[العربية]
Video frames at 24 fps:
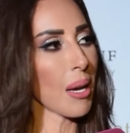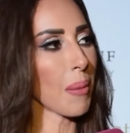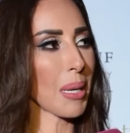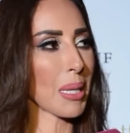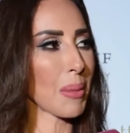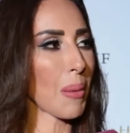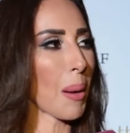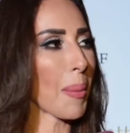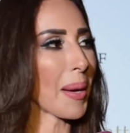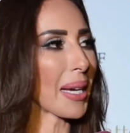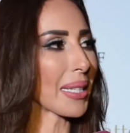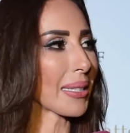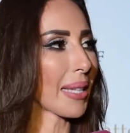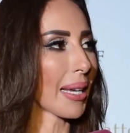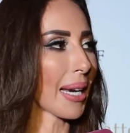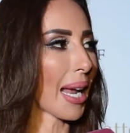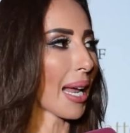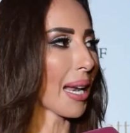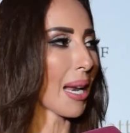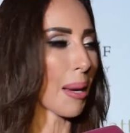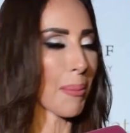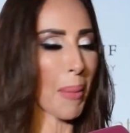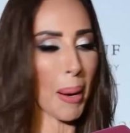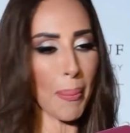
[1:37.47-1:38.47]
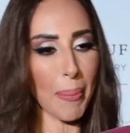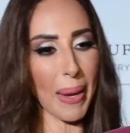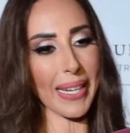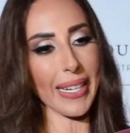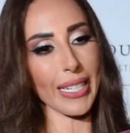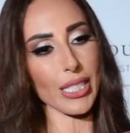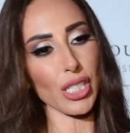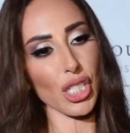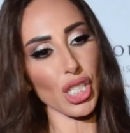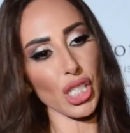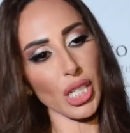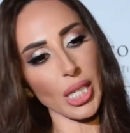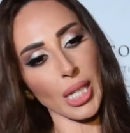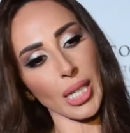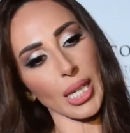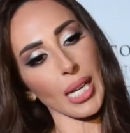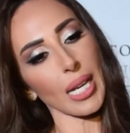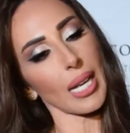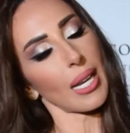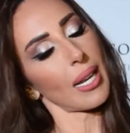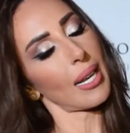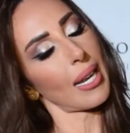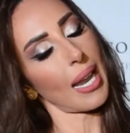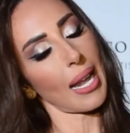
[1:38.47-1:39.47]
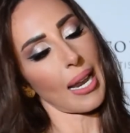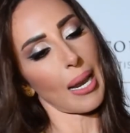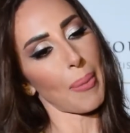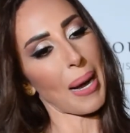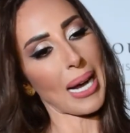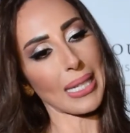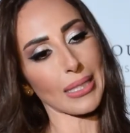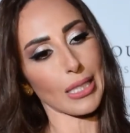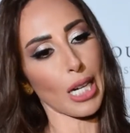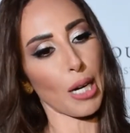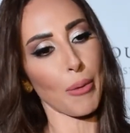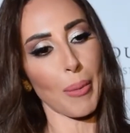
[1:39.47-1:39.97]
بس ما بقدر هلا ما مبين شيء الا لبعد